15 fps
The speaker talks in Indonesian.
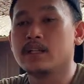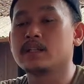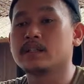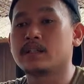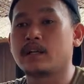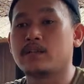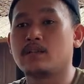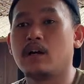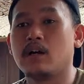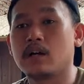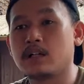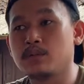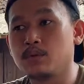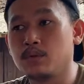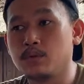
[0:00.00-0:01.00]
saya
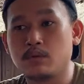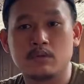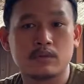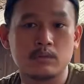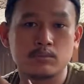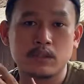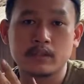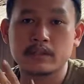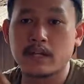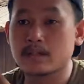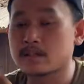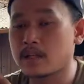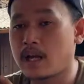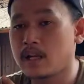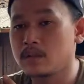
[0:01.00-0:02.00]
doakan dulu-dulu semua sehat
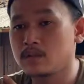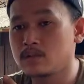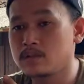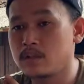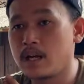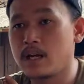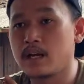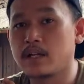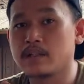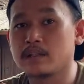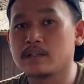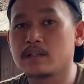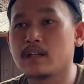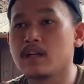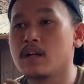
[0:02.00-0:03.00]
selalu
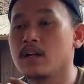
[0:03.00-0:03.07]
dan